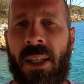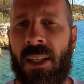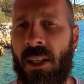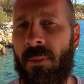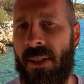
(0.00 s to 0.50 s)

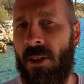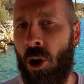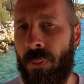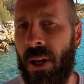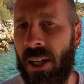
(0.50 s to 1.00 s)
Giydiğimiz
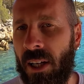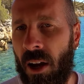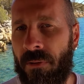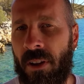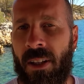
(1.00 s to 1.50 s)
neopren
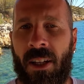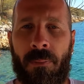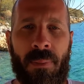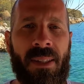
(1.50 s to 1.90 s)
kıyafetlerin